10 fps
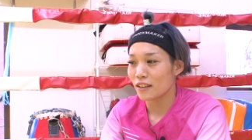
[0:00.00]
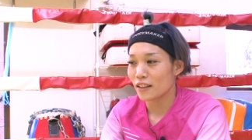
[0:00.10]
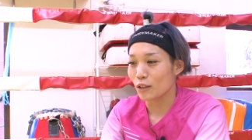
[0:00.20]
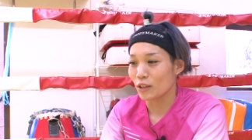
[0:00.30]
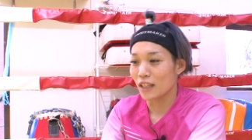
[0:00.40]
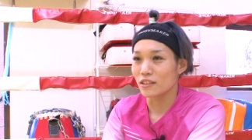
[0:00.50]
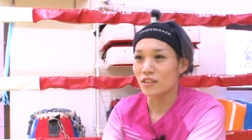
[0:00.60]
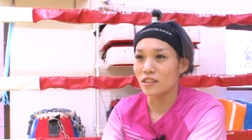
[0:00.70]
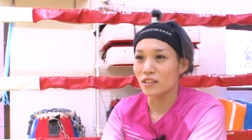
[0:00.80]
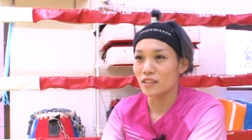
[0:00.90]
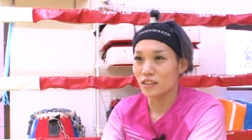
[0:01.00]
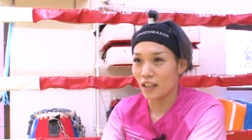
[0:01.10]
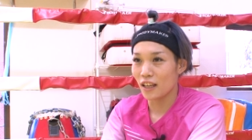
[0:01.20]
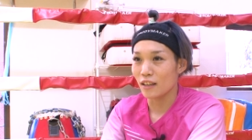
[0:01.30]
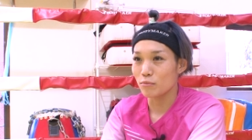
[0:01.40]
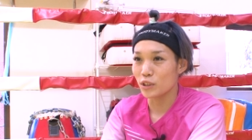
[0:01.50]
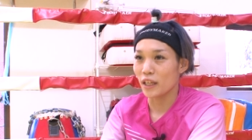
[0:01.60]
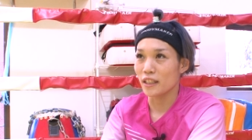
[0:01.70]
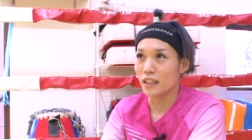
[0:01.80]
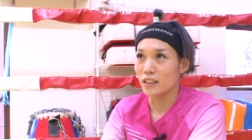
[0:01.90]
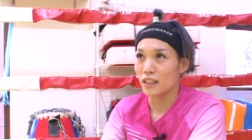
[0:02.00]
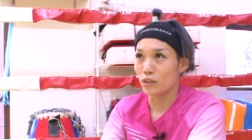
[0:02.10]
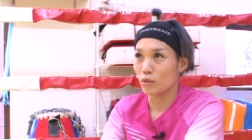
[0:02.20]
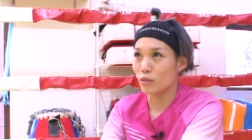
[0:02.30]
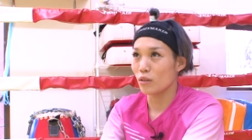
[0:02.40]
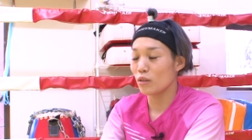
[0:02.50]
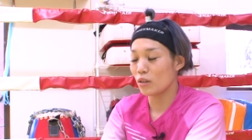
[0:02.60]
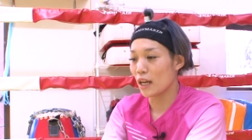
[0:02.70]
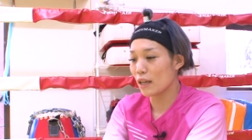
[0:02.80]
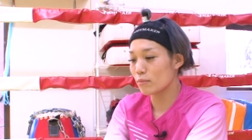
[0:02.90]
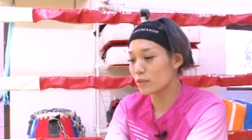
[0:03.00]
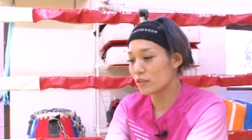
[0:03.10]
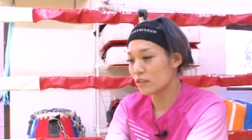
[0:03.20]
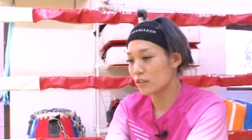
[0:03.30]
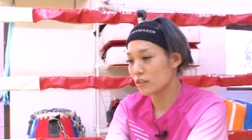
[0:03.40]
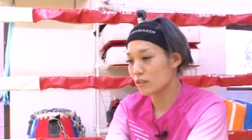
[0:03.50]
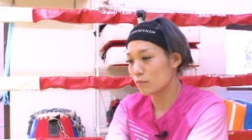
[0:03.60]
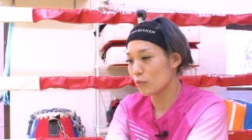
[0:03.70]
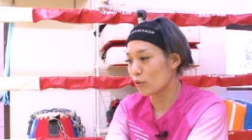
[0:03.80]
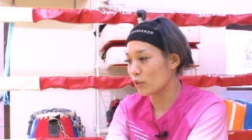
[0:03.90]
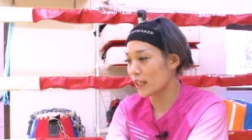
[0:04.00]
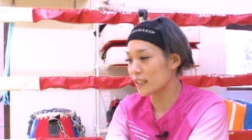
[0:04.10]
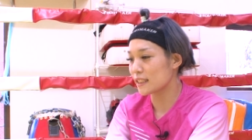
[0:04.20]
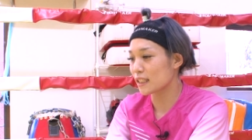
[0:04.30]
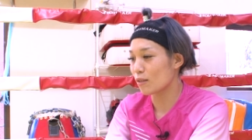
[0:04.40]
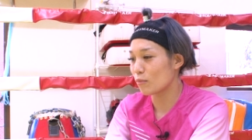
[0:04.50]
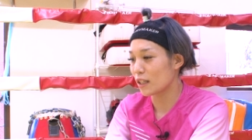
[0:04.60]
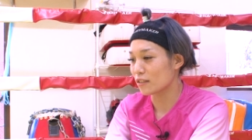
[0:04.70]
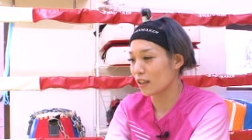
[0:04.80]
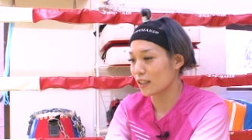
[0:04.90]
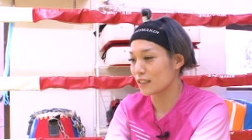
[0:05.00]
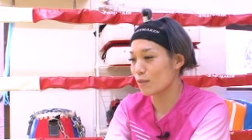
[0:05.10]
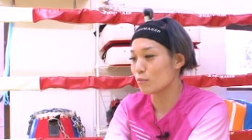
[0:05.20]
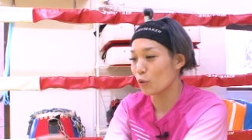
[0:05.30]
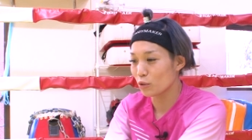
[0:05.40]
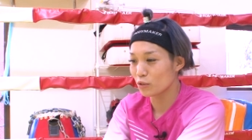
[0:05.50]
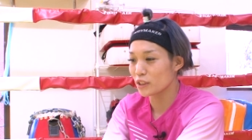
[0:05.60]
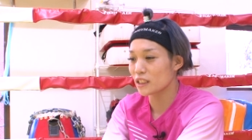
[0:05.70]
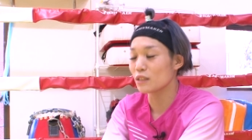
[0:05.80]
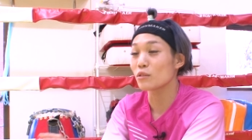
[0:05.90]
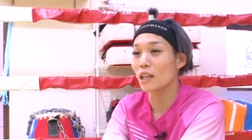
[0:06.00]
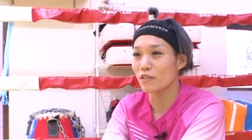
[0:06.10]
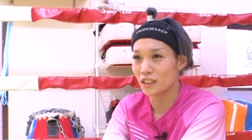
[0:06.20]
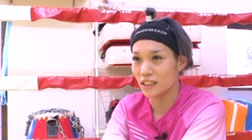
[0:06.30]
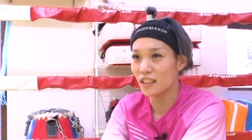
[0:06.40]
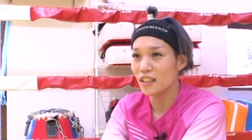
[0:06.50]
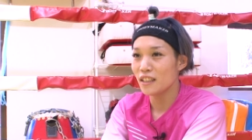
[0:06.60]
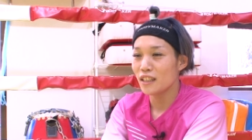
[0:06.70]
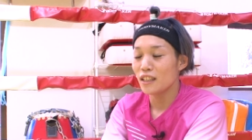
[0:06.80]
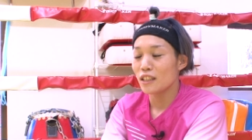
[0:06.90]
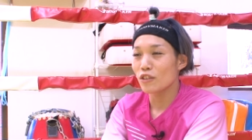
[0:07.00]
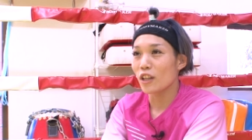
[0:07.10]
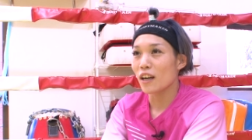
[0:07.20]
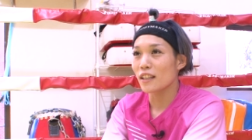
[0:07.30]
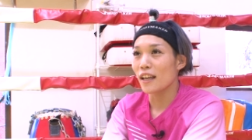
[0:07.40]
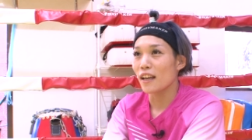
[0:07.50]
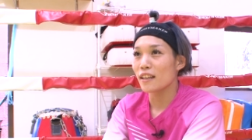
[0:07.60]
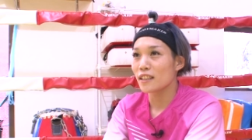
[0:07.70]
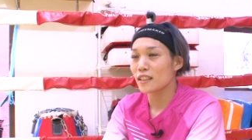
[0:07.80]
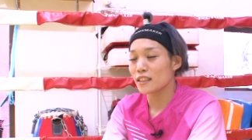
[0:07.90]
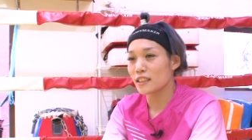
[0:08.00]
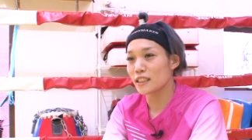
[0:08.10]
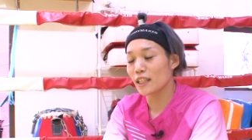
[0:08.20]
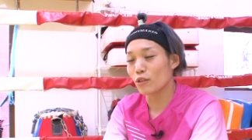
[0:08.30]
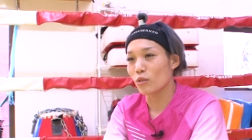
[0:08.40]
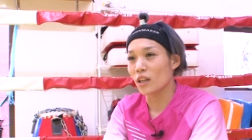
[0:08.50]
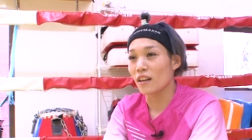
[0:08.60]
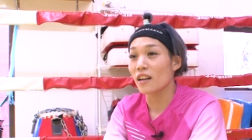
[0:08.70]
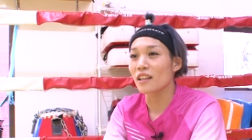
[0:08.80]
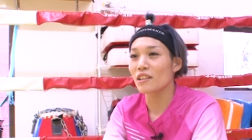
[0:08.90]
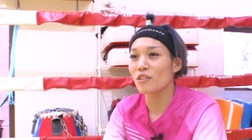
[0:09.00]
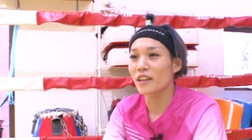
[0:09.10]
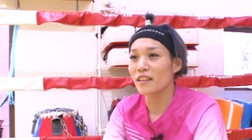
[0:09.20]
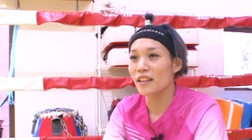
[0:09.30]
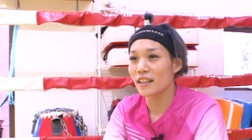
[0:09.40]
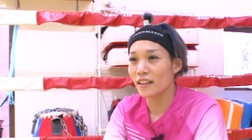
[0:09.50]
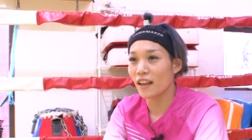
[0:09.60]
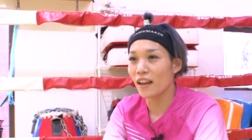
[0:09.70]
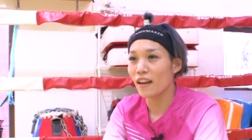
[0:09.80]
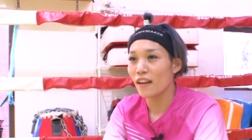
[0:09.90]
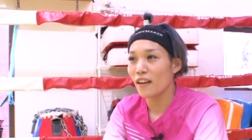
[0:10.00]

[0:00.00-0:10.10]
結構ダンスで舞台に、えっと、ライブも何時間もある中全部踊るし歌うしの中でちっちゃい頃から空手をやっていて、